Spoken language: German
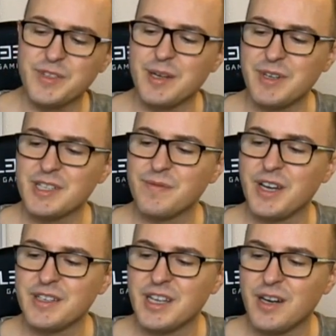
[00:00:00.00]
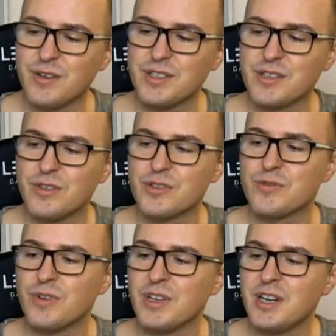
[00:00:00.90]
Damals waren ja auch die
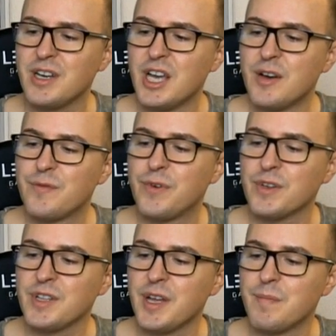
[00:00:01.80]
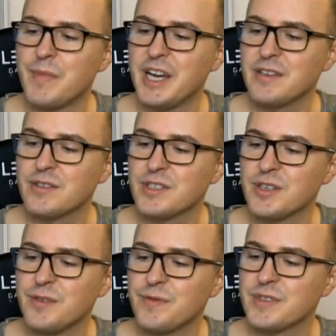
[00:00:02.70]
Controller von
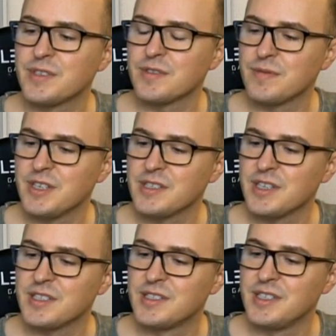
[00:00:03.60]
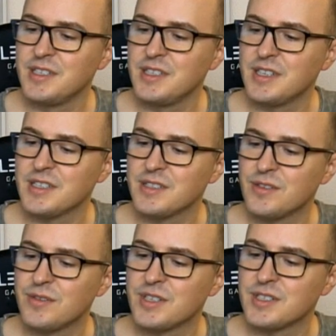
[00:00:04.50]
Microsoft. Ich weiß gar nicht, sind die das
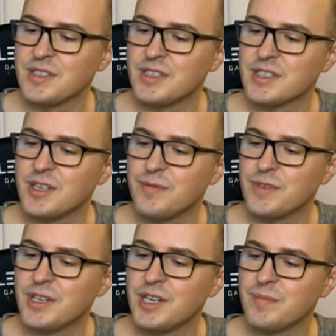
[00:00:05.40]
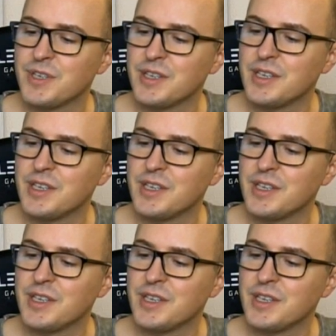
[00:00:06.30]
noch oder sind die jetzt auch von HP?